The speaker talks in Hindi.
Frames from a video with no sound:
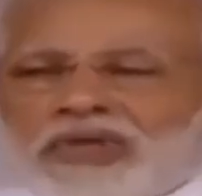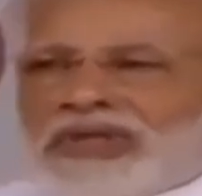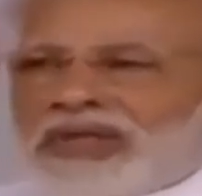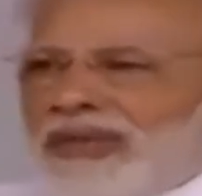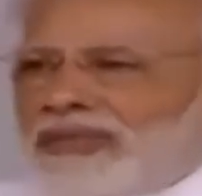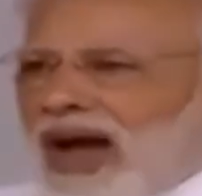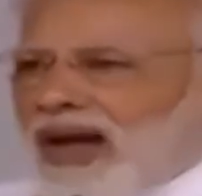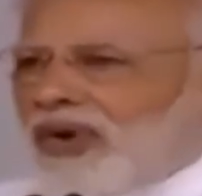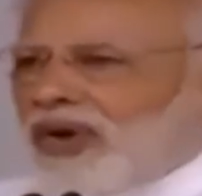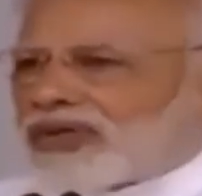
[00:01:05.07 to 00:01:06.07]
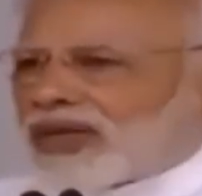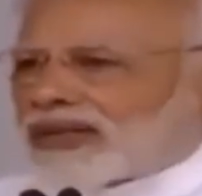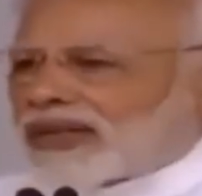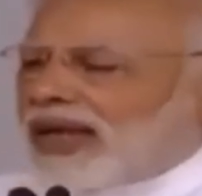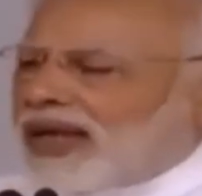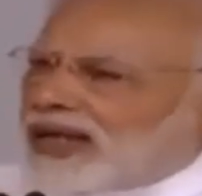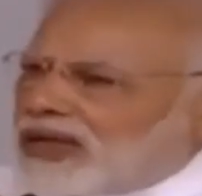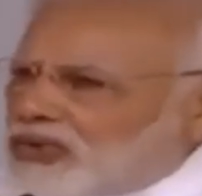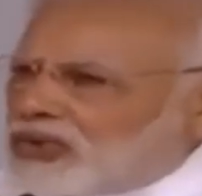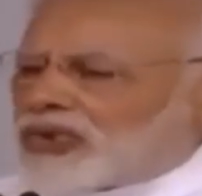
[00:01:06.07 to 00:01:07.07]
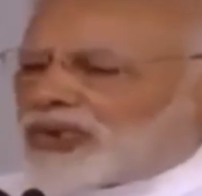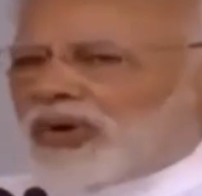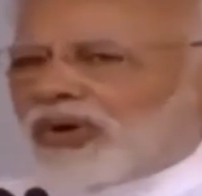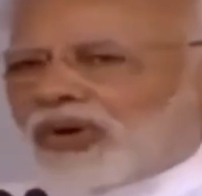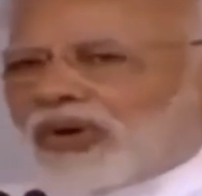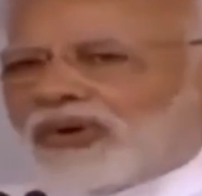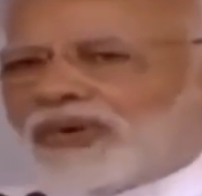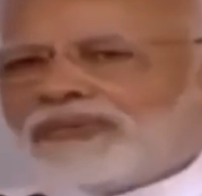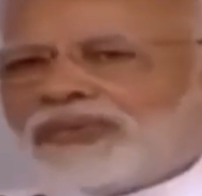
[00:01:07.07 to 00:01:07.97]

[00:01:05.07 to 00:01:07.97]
जितनी बार बोल सकते हैं झूठ बोलो